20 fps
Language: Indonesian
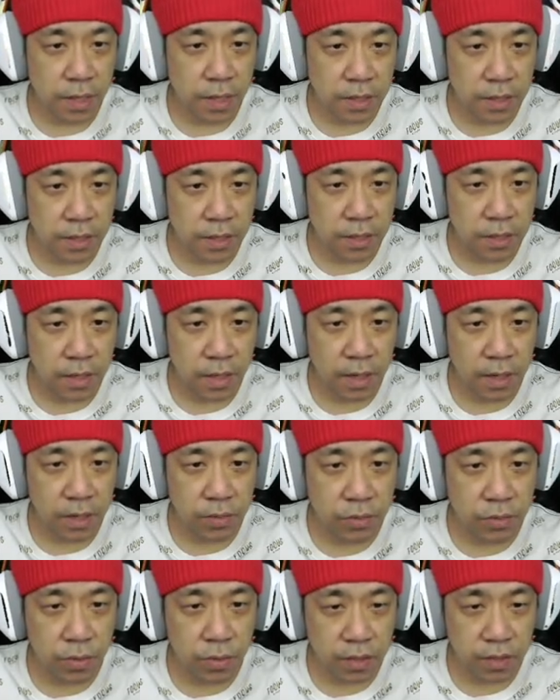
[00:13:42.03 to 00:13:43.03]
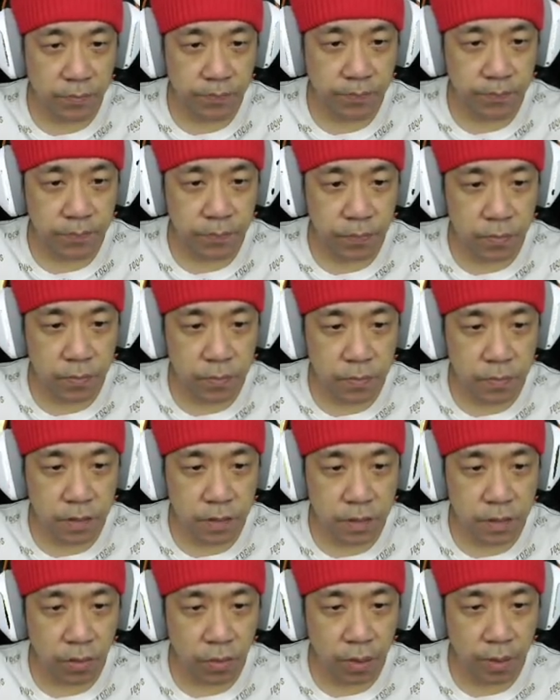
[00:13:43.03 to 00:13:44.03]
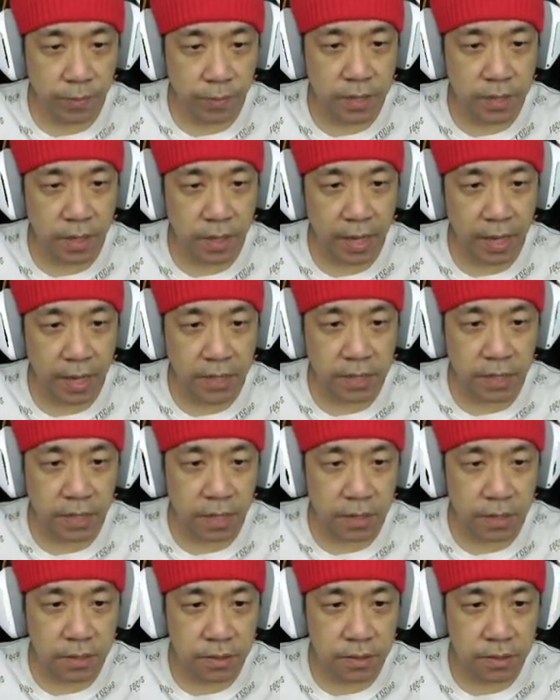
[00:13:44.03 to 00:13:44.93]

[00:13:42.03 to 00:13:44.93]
ya, agak kurang cepat. Ini kok nggak bisa lari ya?